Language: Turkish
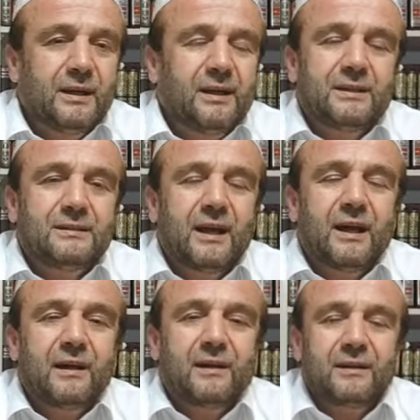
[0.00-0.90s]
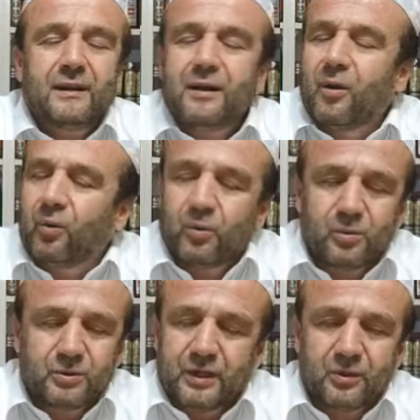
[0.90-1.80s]
ister ne
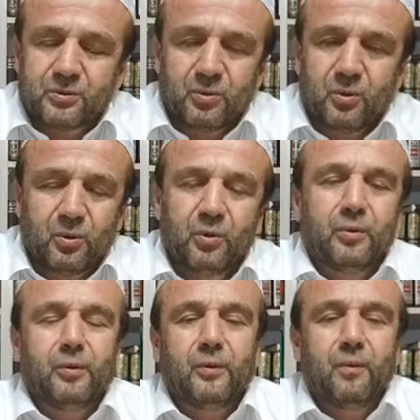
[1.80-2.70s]
olursanız olun,